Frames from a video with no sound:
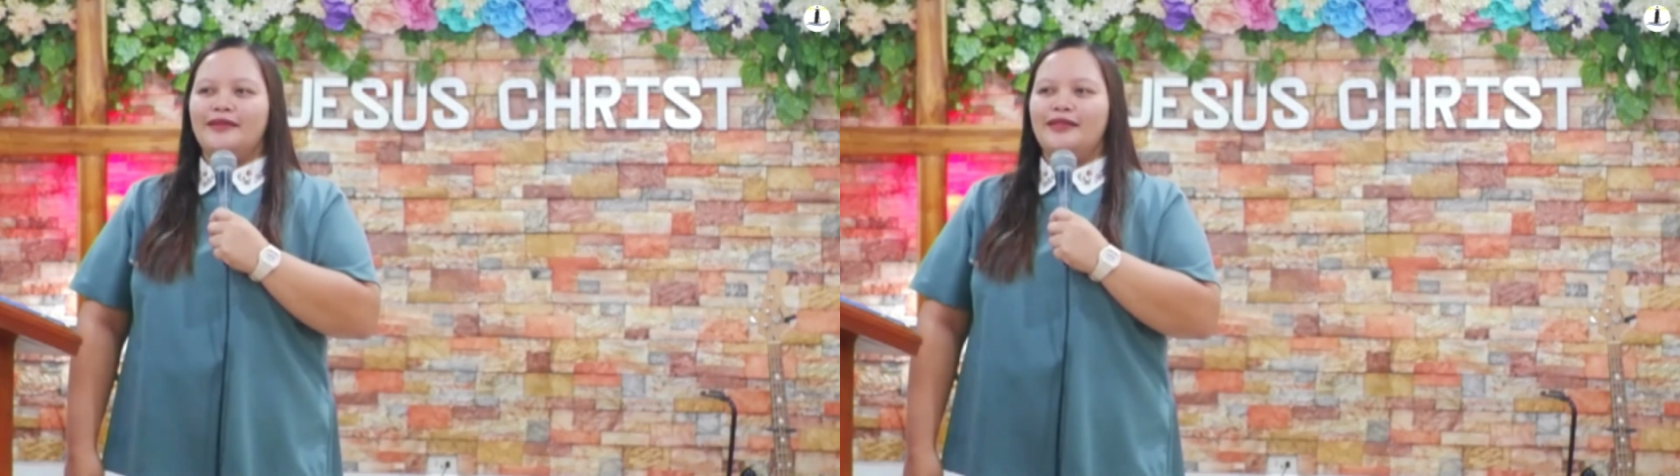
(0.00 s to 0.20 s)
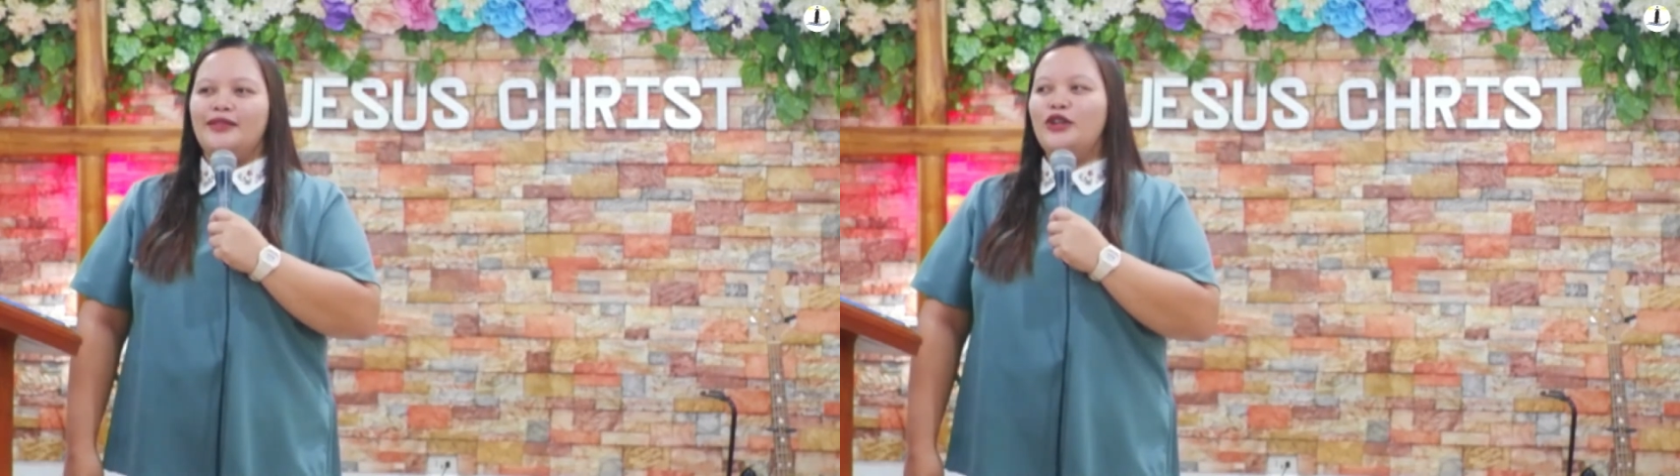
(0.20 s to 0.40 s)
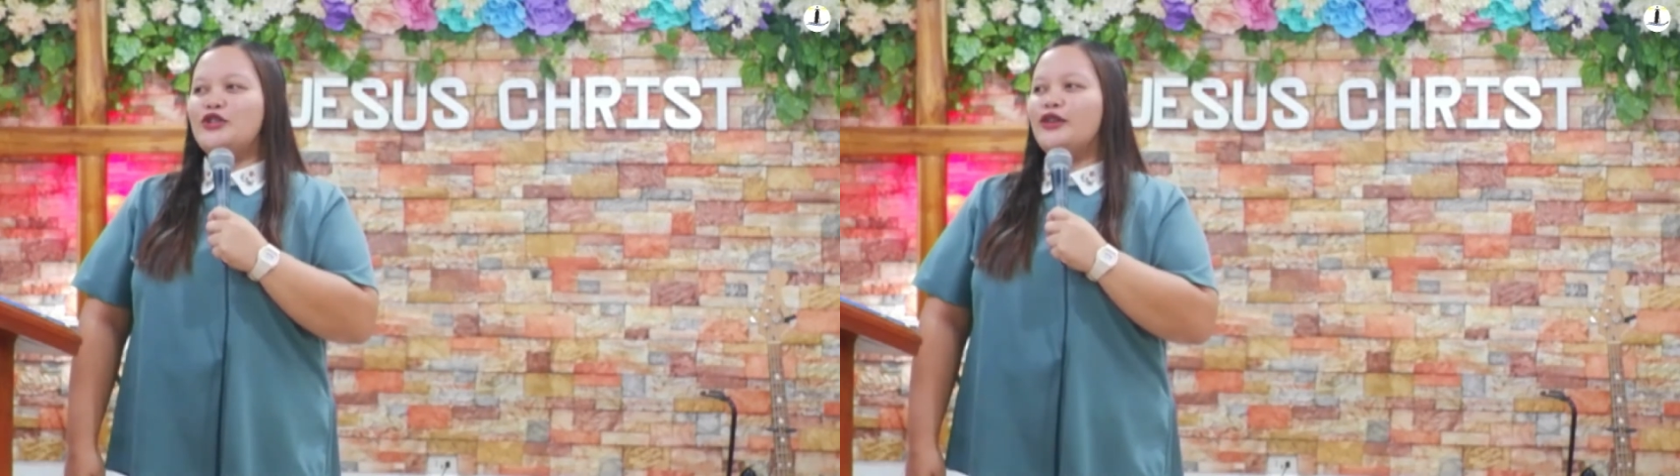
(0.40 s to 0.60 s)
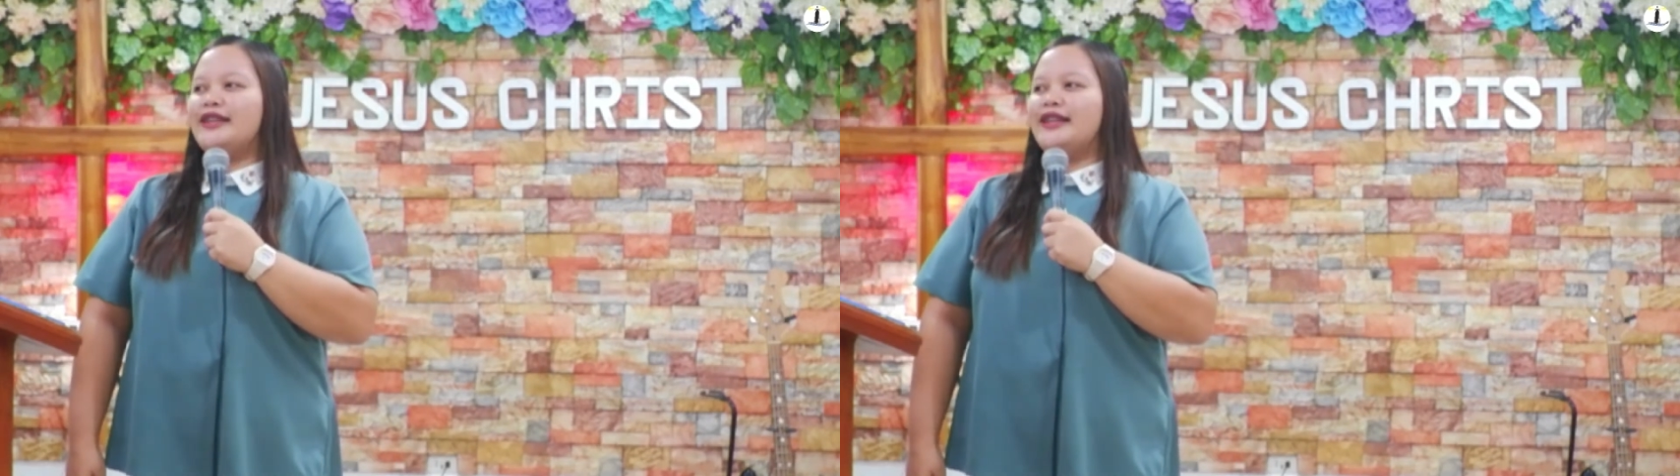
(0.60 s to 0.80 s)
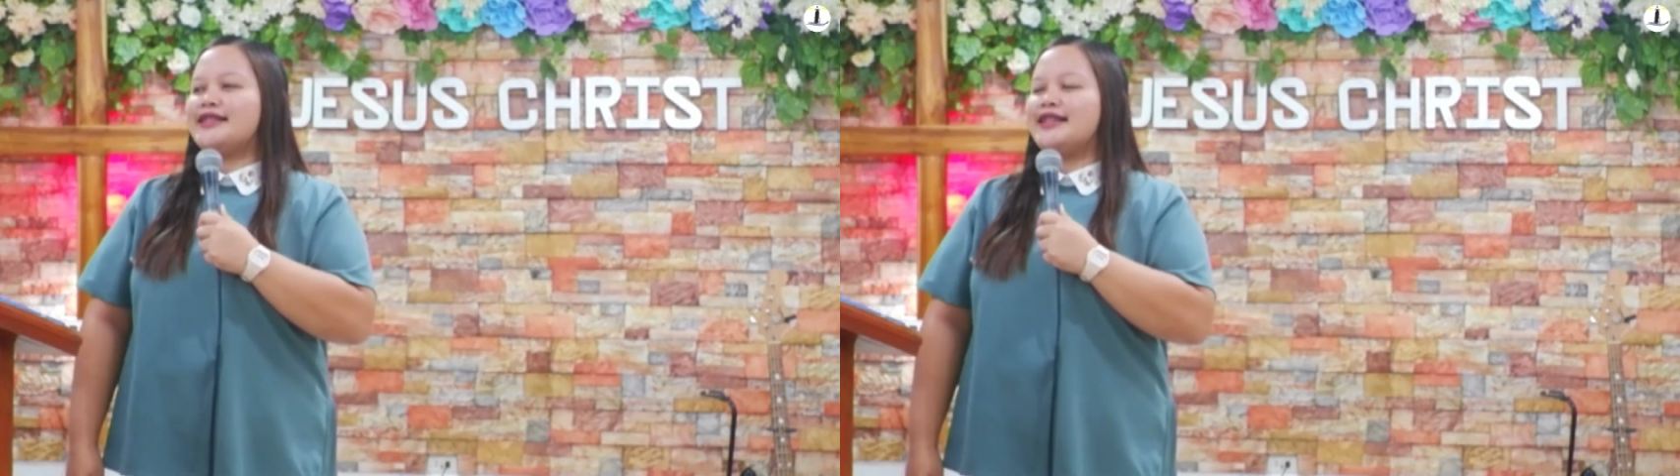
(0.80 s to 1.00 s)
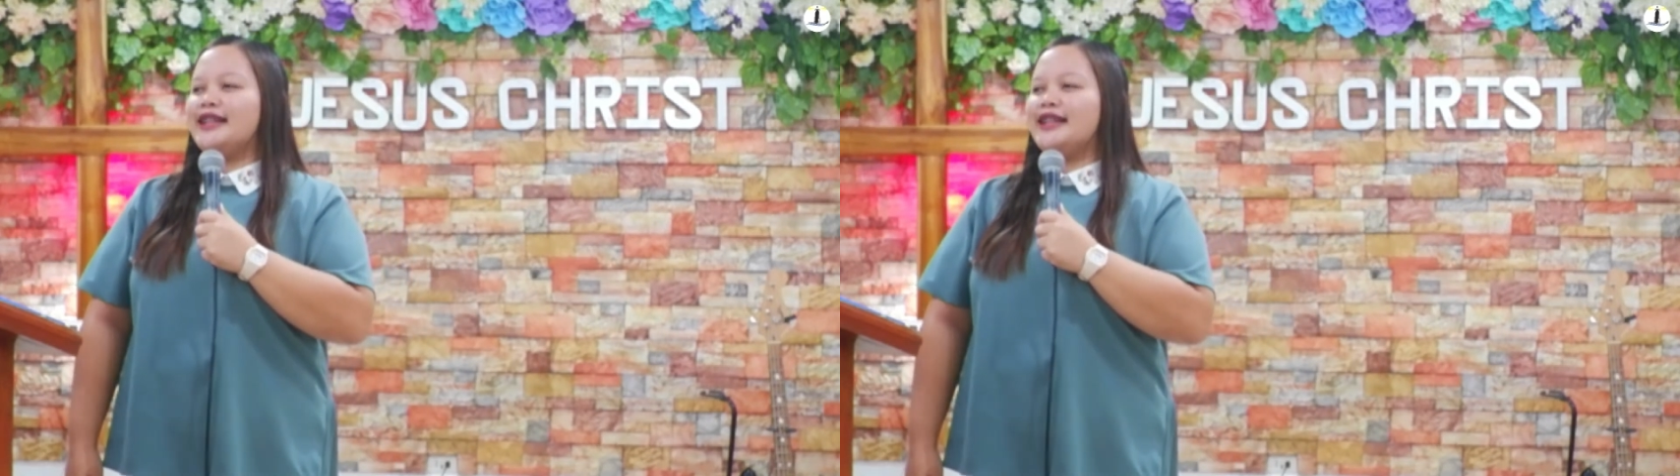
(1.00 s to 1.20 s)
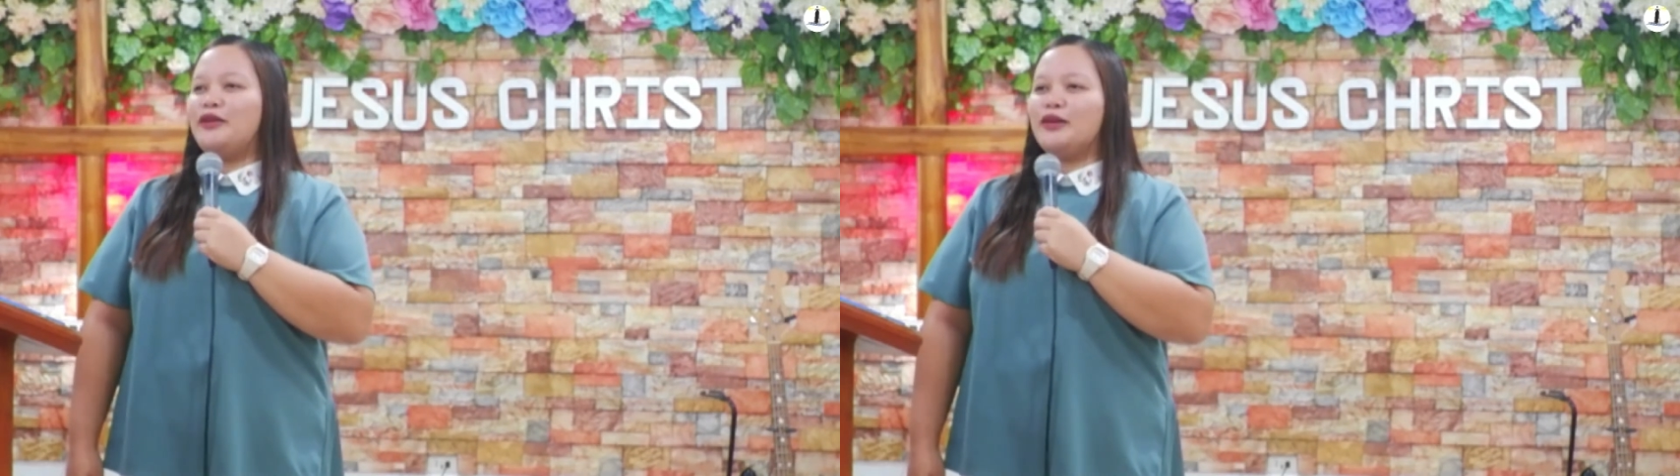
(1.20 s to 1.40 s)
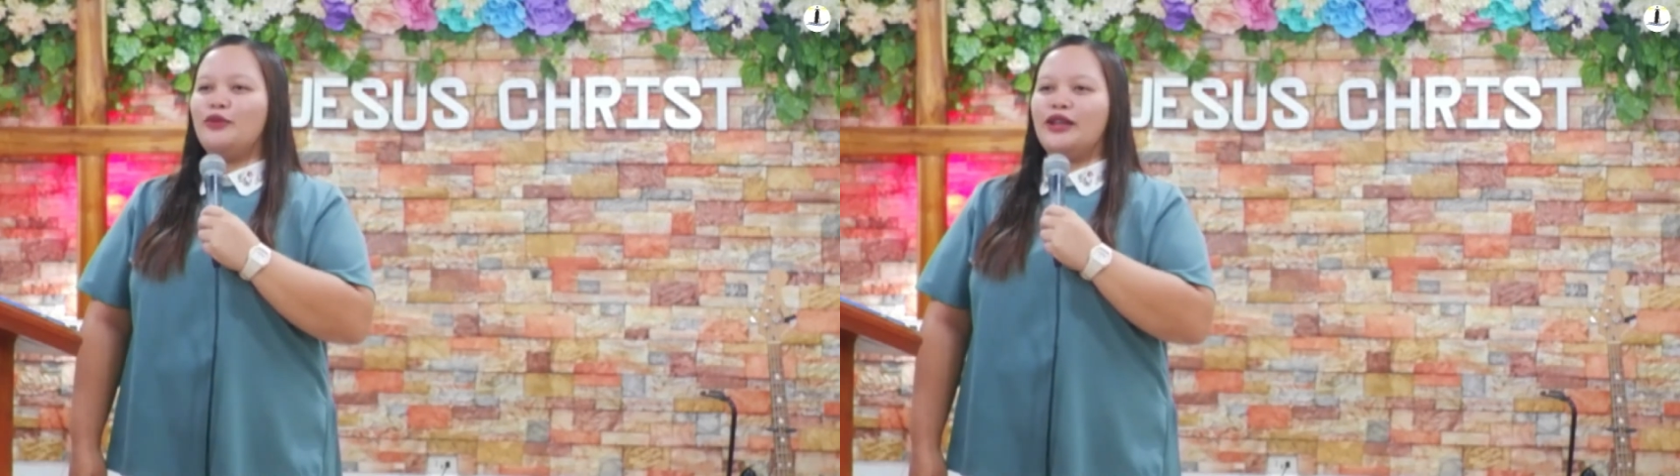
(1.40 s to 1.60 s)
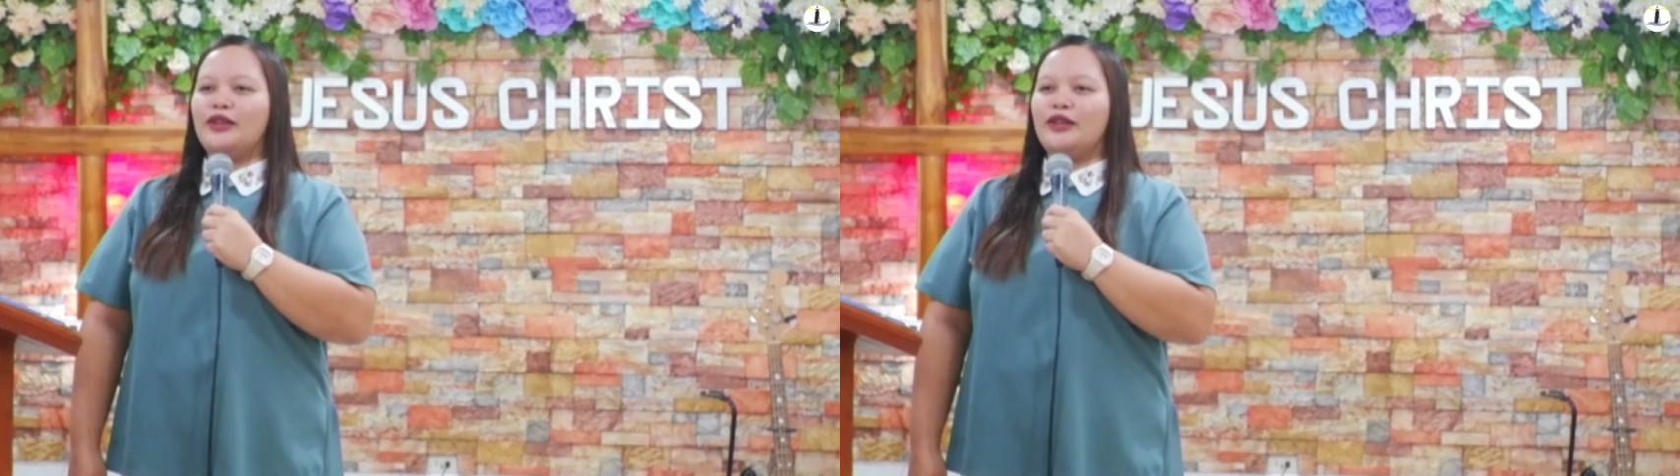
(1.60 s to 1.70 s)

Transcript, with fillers: Lord, yung hindi nagsalita, wag mong